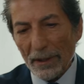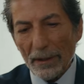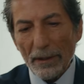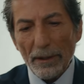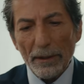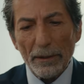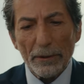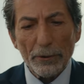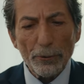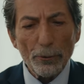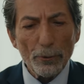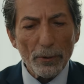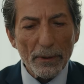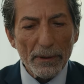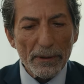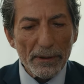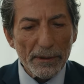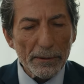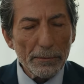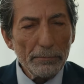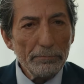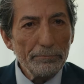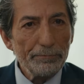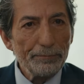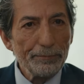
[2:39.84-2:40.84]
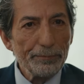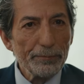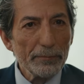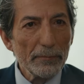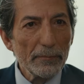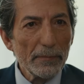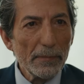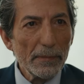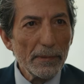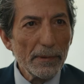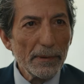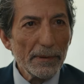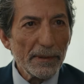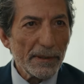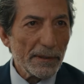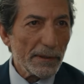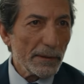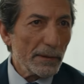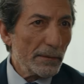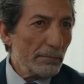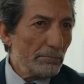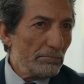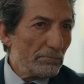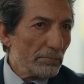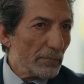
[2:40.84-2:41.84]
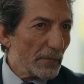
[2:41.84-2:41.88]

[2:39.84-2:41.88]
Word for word: gerek yok kızım. Sizin